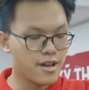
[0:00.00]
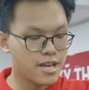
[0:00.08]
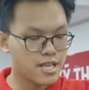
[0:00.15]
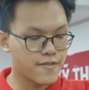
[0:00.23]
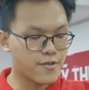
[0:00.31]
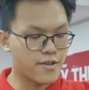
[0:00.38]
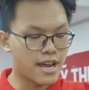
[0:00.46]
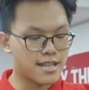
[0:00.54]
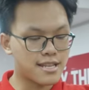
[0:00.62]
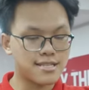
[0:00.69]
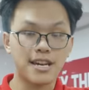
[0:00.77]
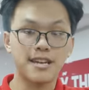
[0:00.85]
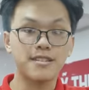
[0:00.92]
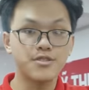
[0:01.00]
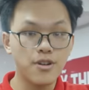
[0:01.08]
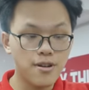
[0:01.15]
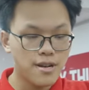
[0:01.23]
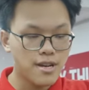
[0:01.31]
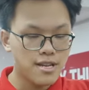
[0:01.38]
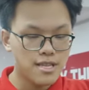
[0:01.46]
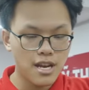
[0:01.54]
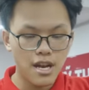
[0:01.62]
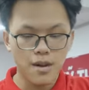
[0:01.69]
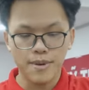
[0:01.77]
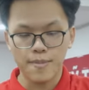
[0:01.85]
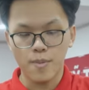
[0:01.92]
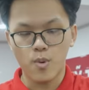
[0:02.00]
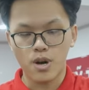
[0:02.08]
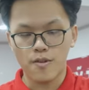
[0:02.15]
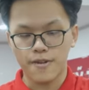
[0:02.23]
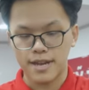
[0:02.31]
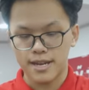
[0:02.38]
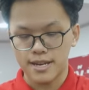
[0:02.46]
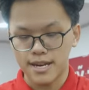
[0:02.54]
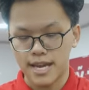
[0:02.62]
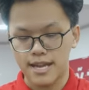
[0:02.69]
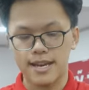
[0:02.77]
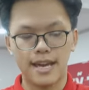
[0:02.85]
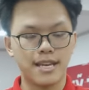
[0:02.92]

tại vì rát là sẽ gắn đằng trước, thế nên là mình bắt buộc là phải để như